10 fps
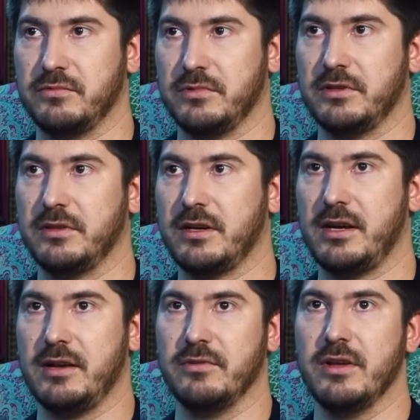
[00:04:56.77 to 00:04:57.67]
на, на
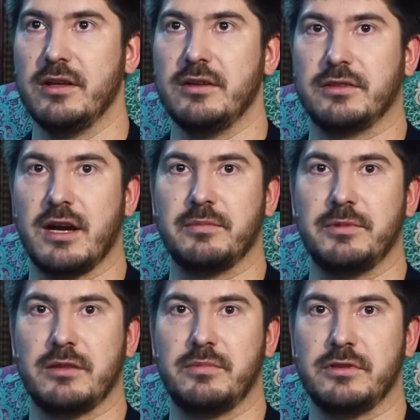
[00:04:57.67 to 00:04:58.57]
халяву. Так
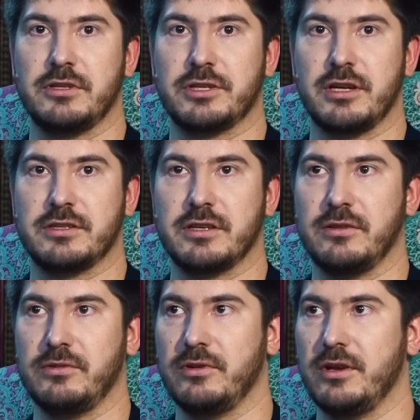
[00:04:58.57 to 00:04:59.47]
надо было держать
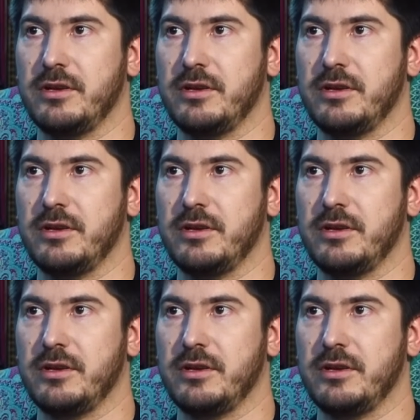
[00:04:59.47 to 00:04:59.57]
целую